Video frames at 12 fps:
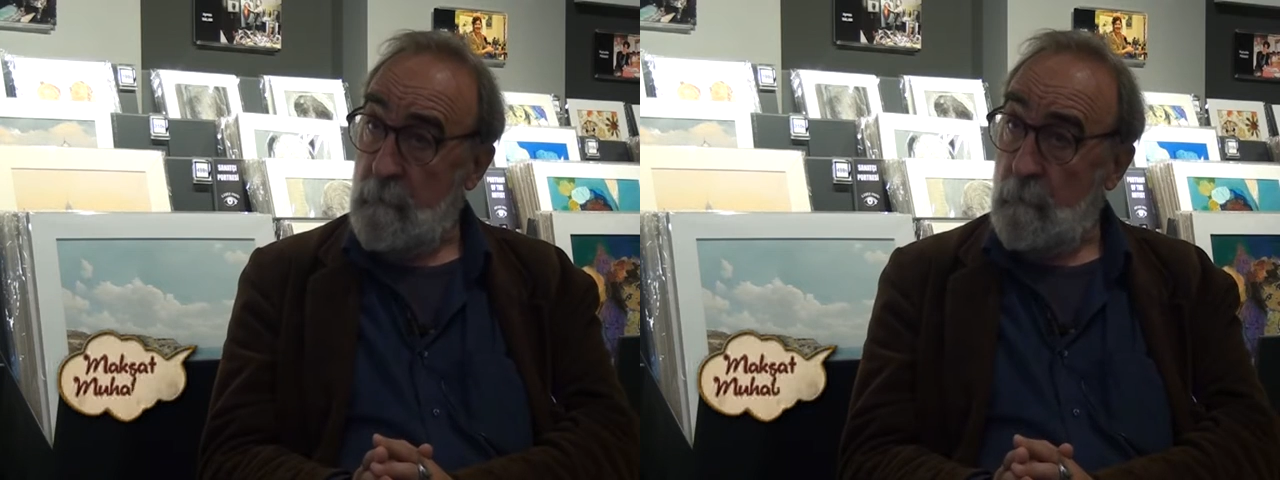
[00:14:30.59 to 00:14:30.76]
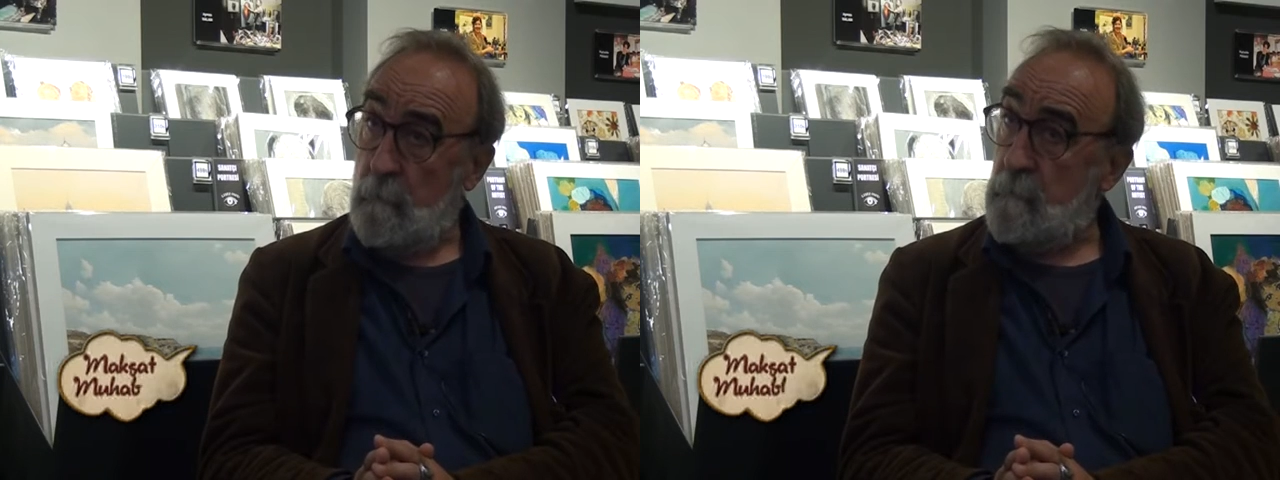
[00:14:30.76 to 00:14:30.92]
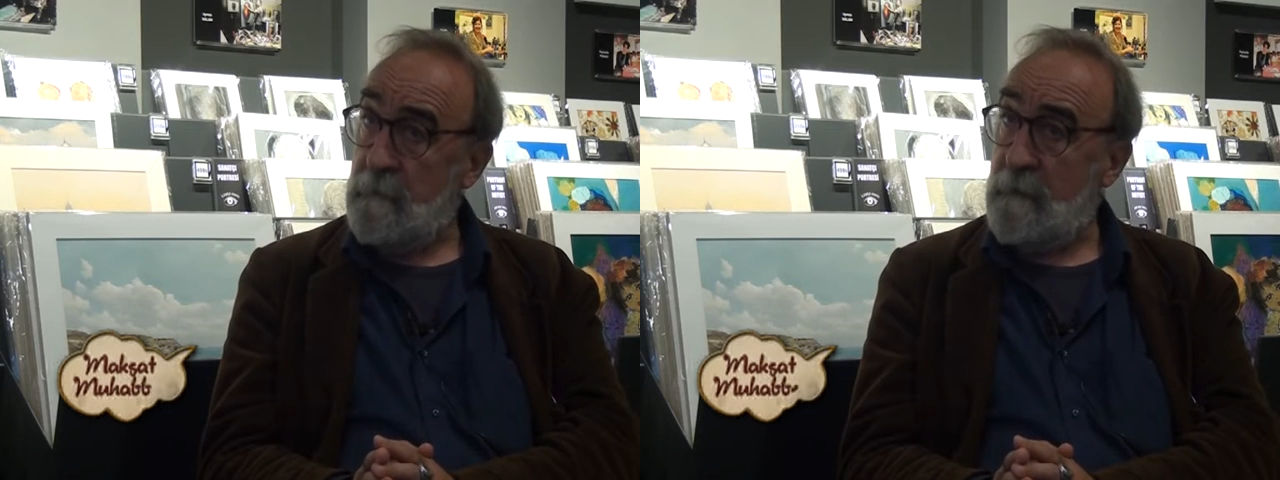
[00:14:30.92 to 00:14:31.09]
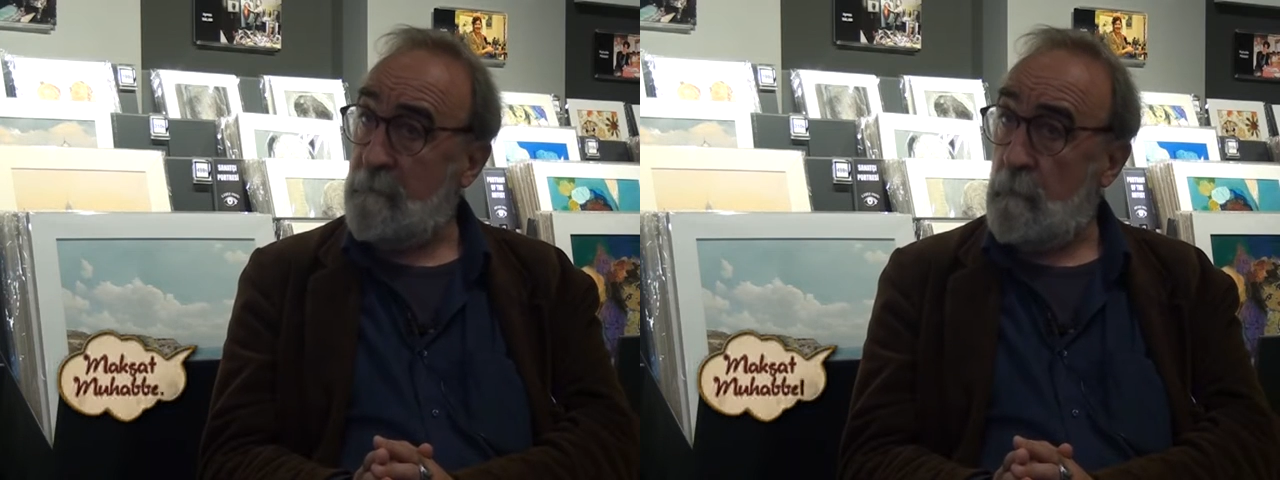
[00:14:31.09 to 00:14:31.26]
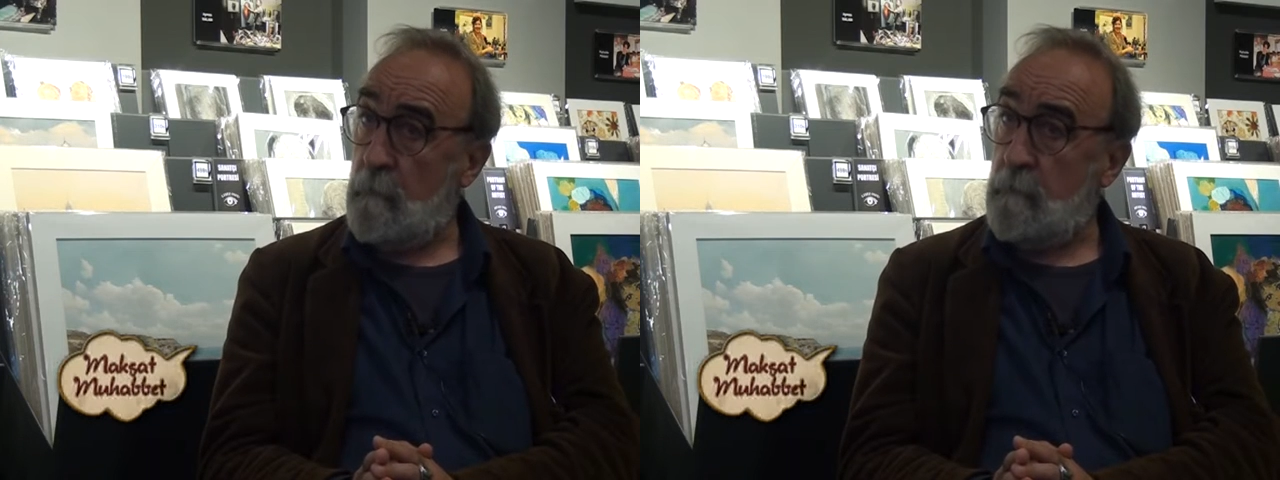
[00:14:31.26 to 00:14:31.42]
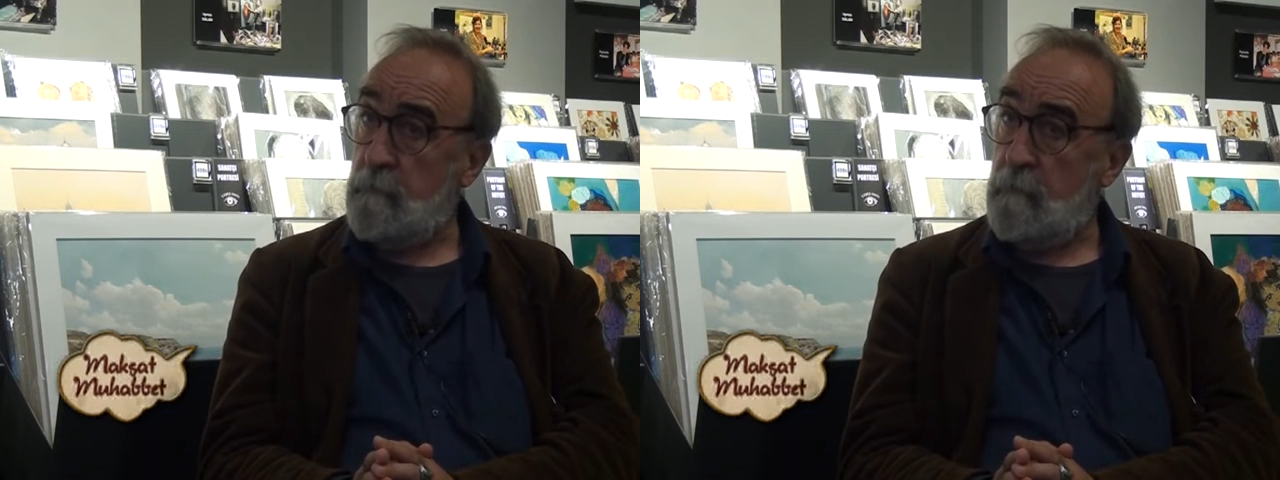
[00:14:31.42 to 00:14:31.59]
Okullarda
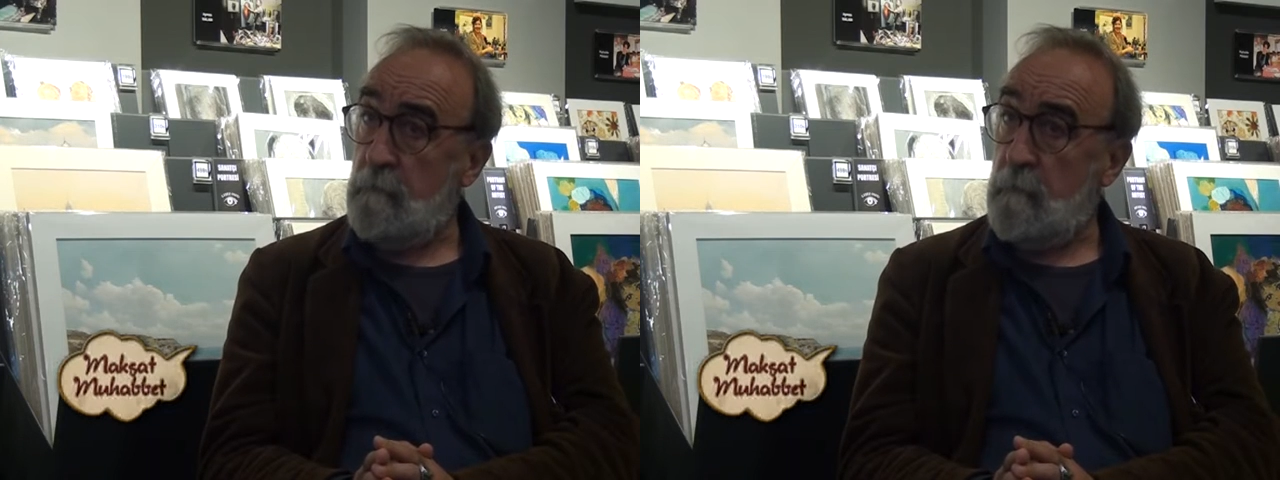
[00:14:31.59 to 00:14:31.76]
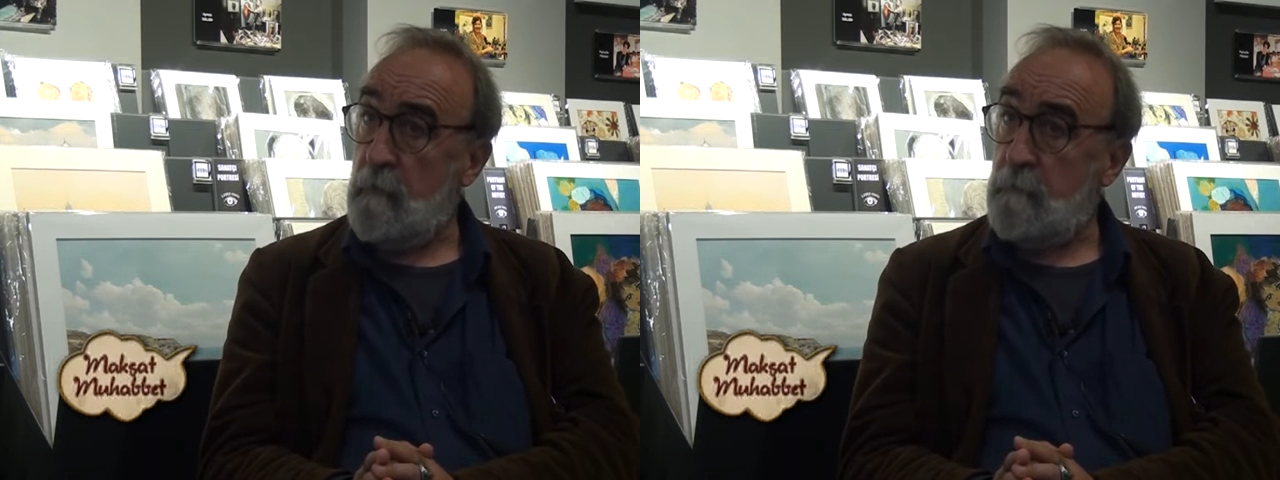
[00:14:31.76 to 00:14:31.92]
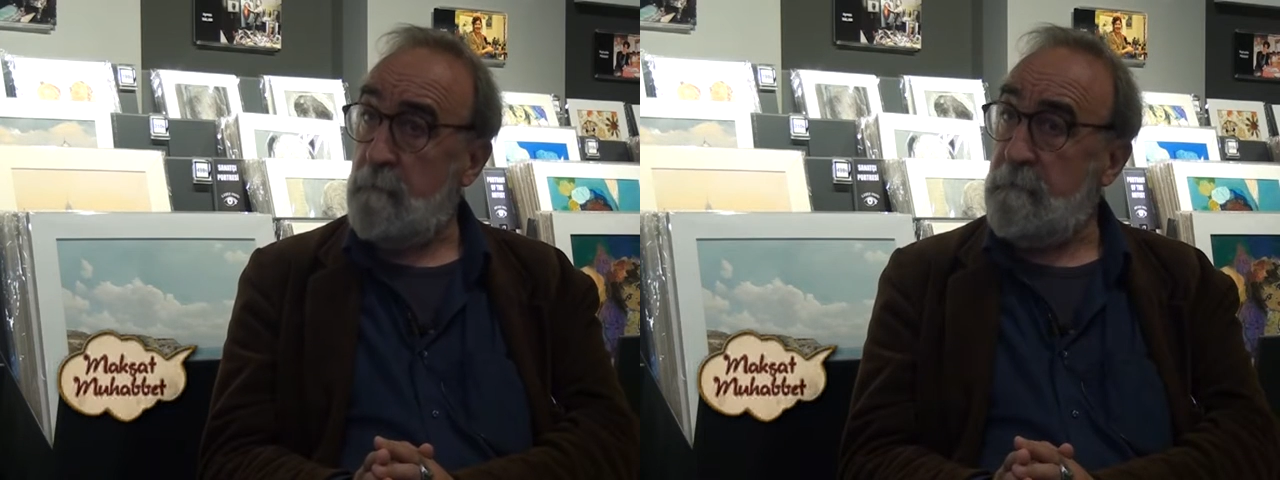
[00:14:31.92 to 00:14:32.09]
okutulmuyordu.